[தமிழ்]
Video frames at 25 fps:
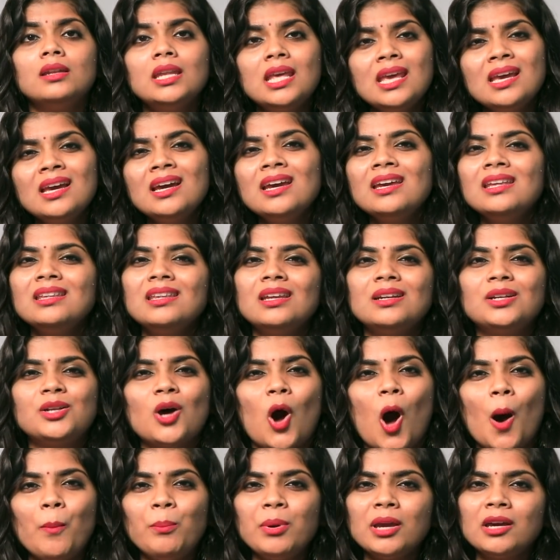நீங்கள் இந்த
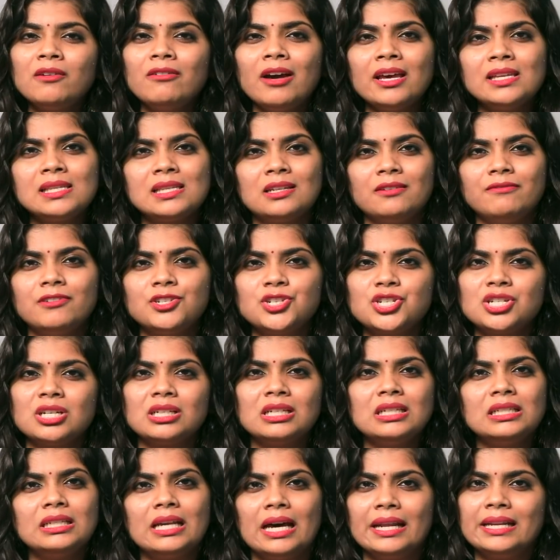டாபிக் வைஸ்
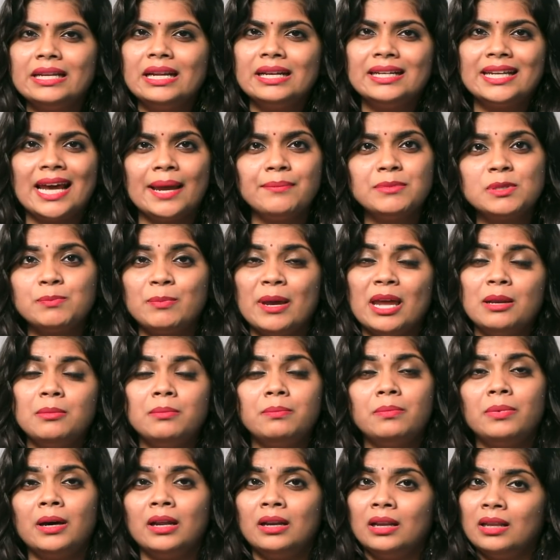ரிவிஷனுக்கு நிறைய டைம்
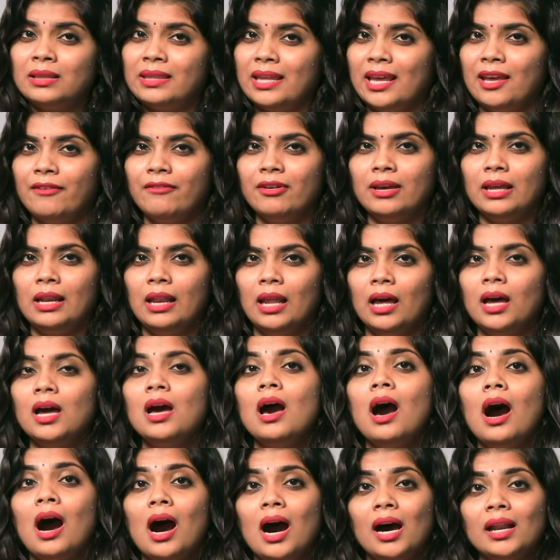ஸ்பெண்ட் பண்ண தேவையில்லை
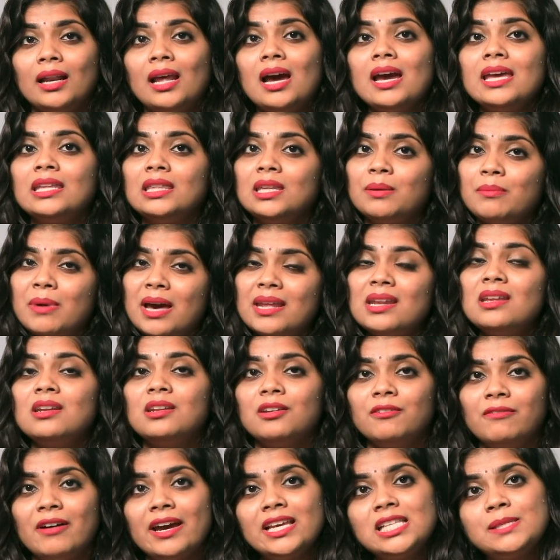ஆனால் இந்த மாதிரி
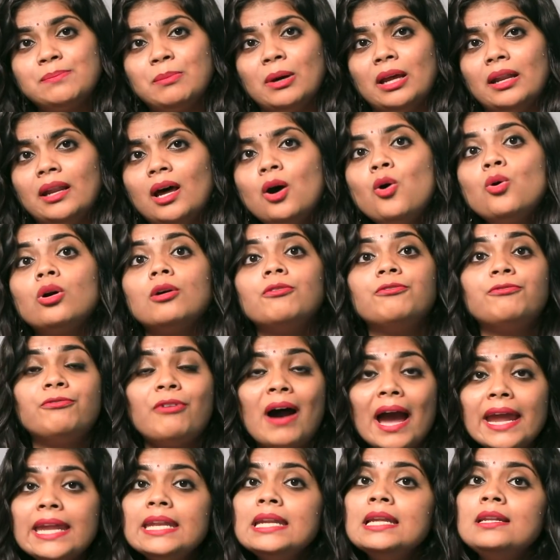ரிவைஸ் பண்ணால் உங்கள்
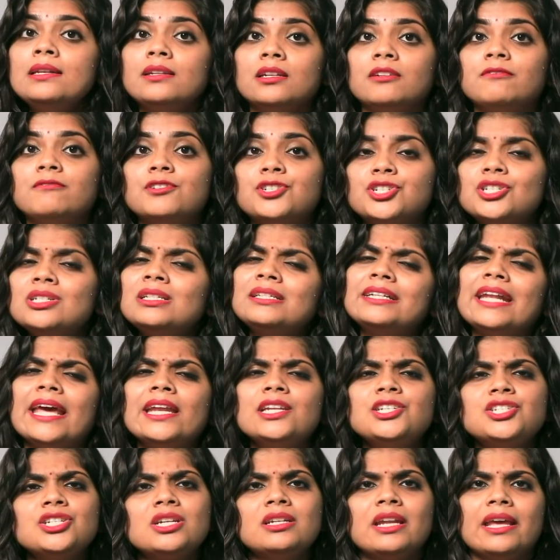ஃபைனல் ரிவிஷன்
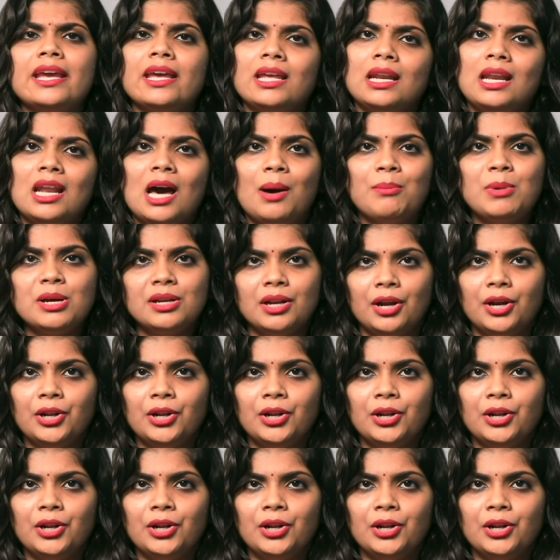டென்ஷனே இல்லாமல்